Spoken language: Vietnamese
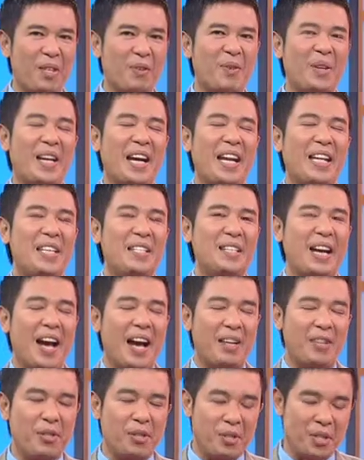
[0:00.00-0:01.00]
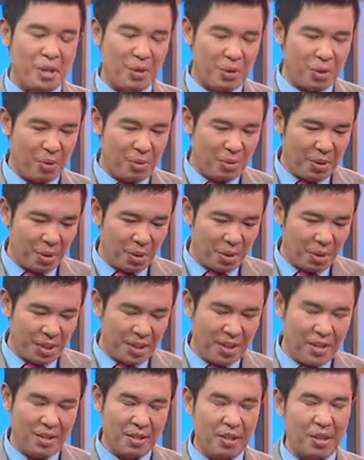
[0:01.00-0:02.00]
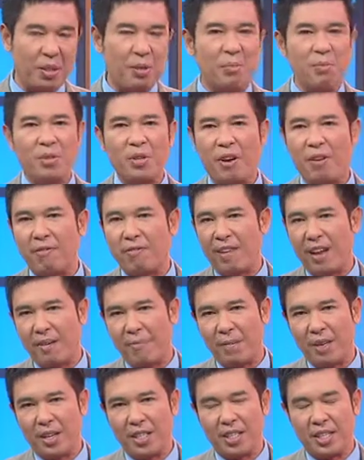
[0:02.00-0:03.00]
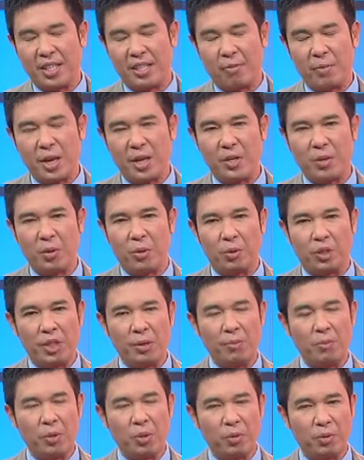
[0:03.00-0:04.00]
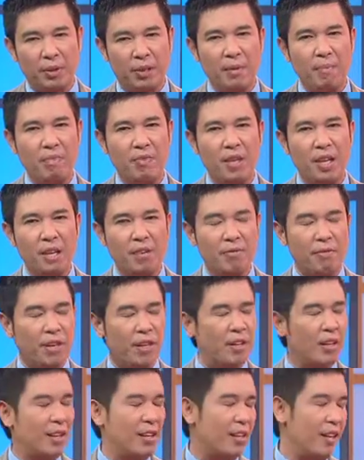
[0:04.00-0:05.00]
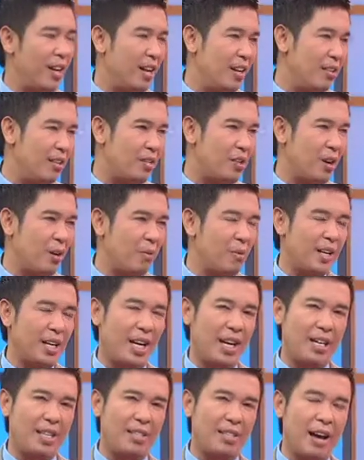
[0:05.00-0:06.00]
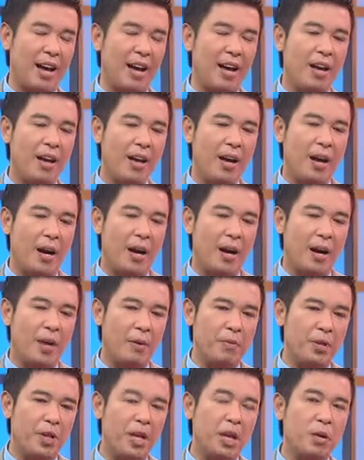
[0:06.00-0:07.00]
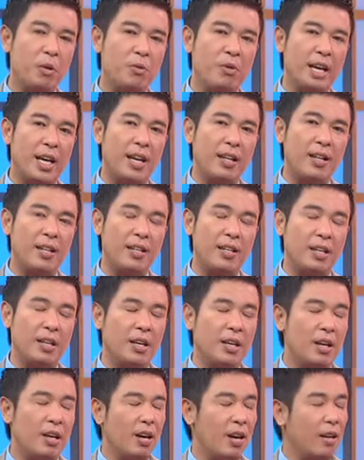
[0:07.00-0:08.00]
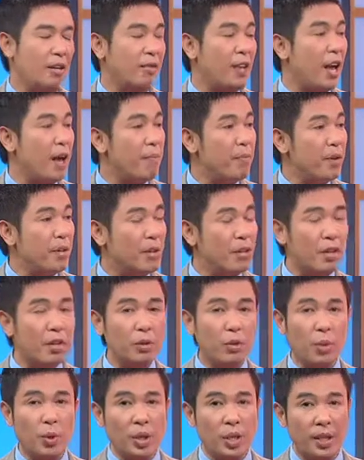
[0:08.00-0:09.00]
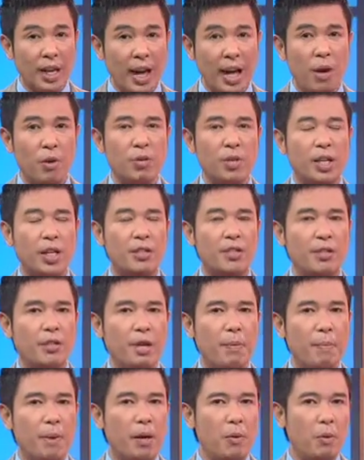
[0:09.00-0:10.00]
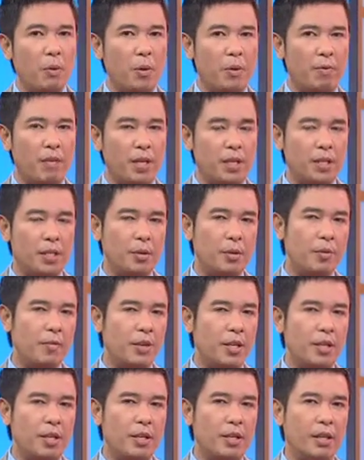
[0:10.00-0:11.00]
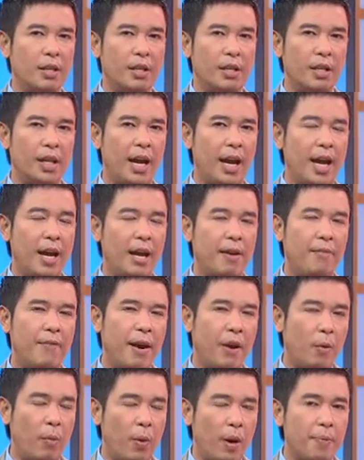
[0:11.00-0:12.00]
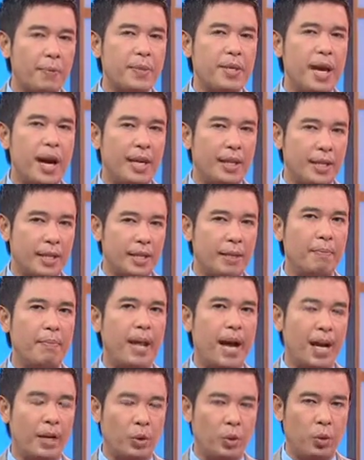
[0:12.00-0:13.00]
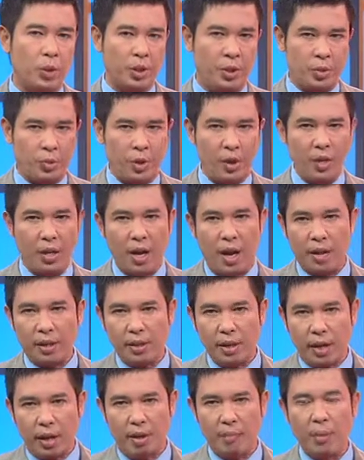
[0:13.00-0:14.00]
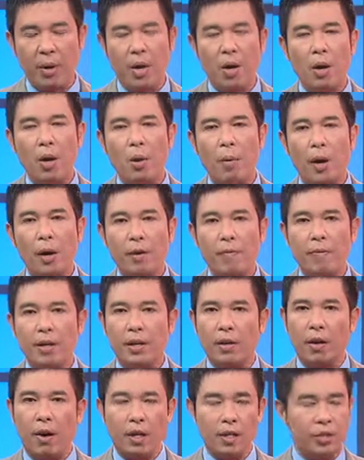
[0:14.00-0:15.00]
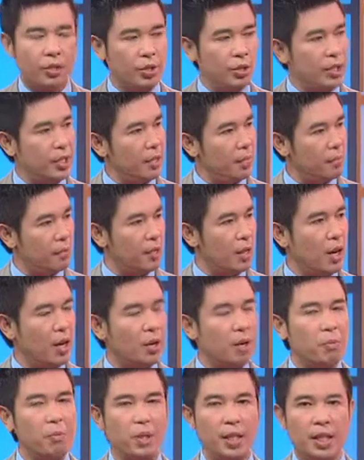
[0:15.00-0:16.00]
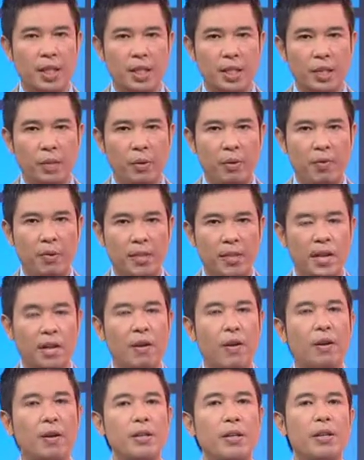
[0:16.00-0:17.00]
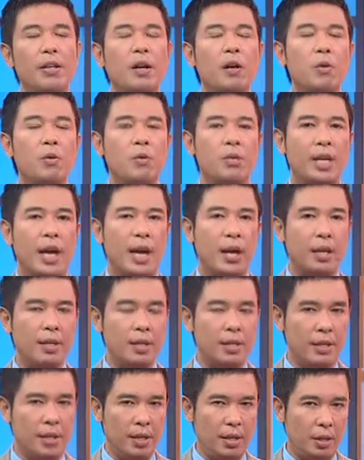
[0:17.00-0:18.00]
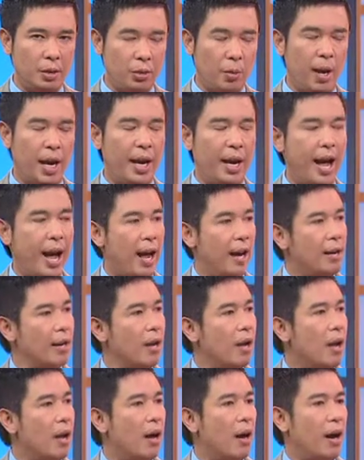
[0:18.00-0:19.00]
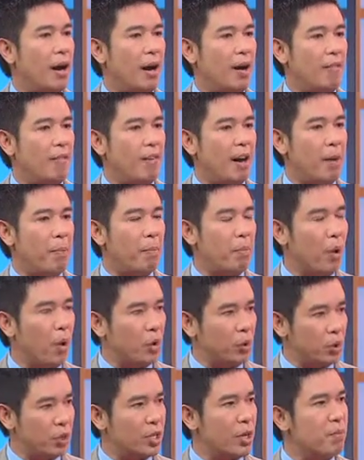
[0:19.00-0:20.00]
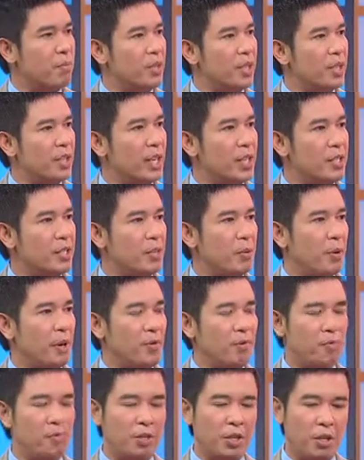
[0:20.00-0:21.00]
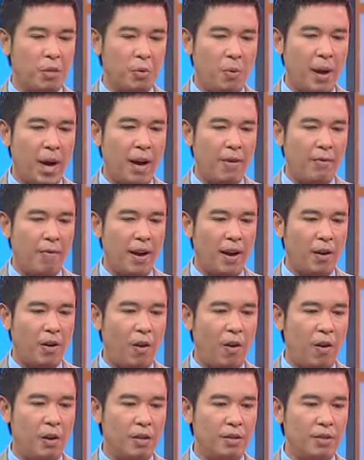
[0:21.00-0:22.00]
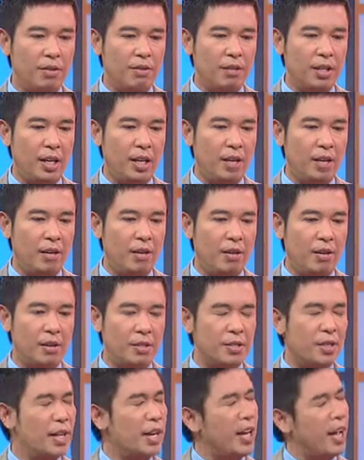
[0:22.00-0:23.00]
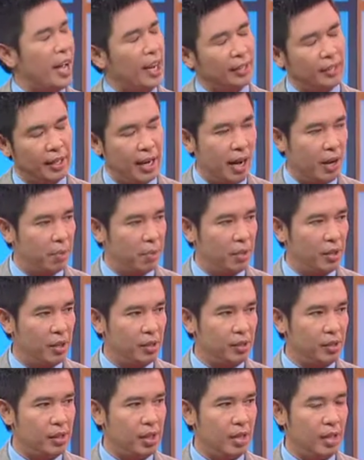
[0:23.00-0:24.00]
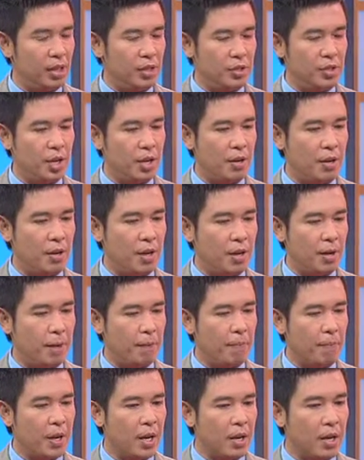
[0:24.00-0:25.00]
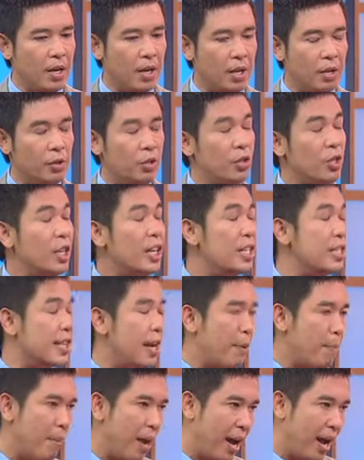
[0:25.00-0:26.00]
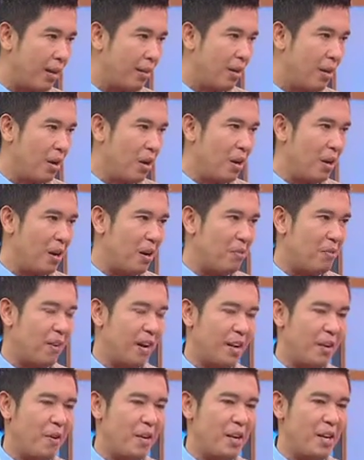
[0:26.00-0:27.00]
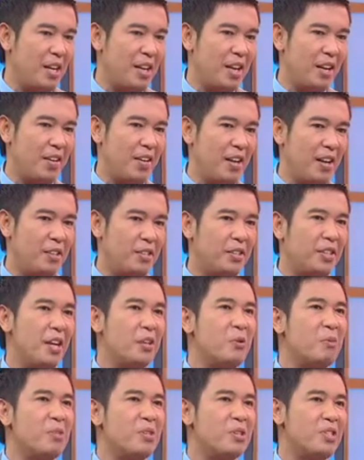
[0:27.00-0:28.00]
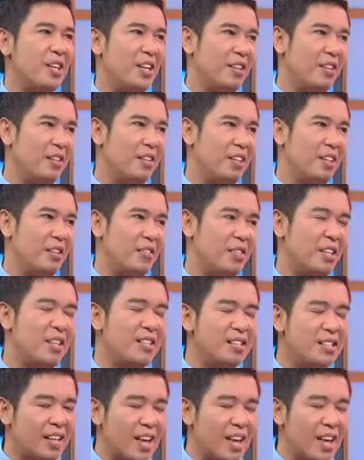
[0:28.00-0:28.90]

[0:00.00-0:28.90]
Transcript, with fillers: Và thưa quý khán thính giả, chương trình của chúng tôi thời lượng không cho phép để chị Rachel tiếp tục tâm tình và gửi đến cho quý yeah. khán thính giả uh, những cái câu trả lời uh, thêm nữa tùy theo những cái sự thắc mắc của quý vị. Xin quý vị đừng ngần ngại, hãy vào website tìm lại tuổi xuân chấm com hoặc quý vị gọi trực tiếp cho công ty thì quý vị sẽ có những câu trả lời rất thỏa đáng. Uh, và một trong những cái dư luận vừa qua và có những cái lời rất là hàn học ở trên uh, uh, những cái trang mạng. Yeah. Ờ, phải nói là để kết thúc chương trình thì rất